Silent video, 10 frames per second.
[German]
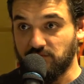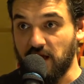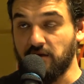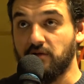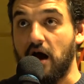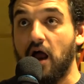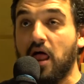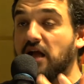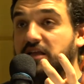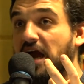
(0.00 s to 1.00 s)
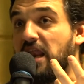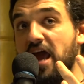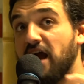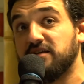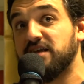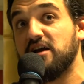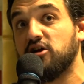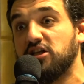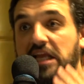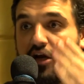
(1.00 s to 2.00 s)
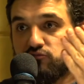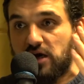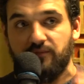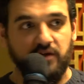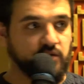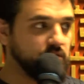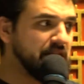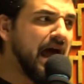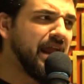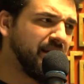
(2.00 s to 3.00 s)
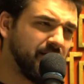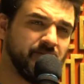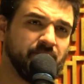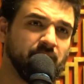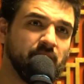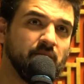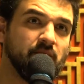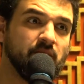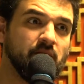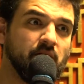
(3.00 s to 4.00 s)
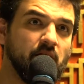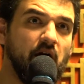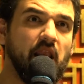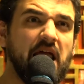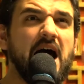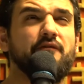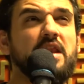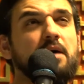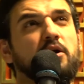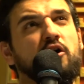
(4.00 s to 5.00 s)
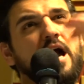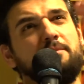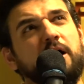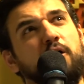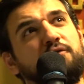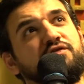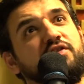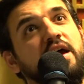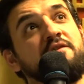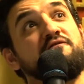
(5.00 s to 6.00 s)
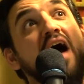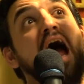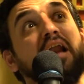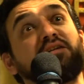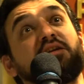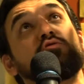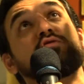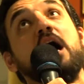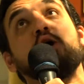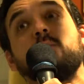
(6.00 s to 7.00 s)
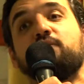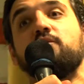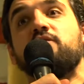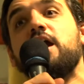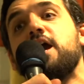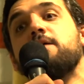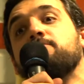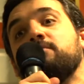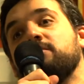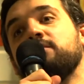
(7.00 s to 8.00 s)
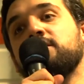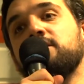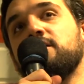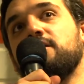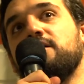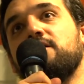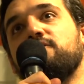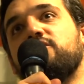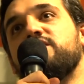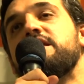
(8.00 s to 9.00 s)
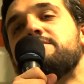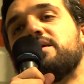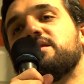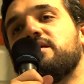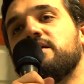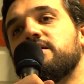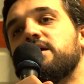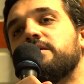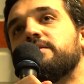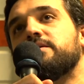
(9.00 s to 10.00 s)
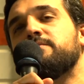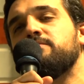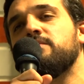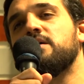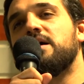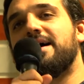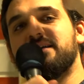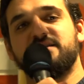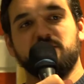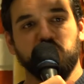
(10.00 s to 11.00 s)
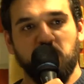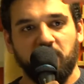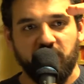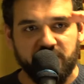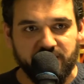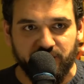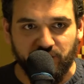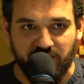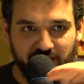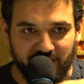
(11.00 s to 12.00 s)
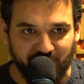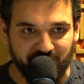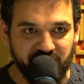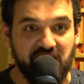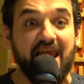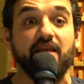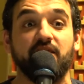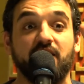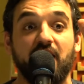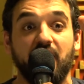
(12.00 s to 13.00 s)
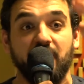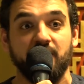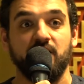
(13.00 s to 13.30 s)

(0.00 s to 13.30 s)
Ja? Allah Ta'ala hätte sagen können, Nahnu, einfach so. Nein. Allah will aber noch einmal aufzeigen, wahrlich, der Koran kommt von wem? Von niemand Geringerem als dem Schöpfer dieses Universums. Inna.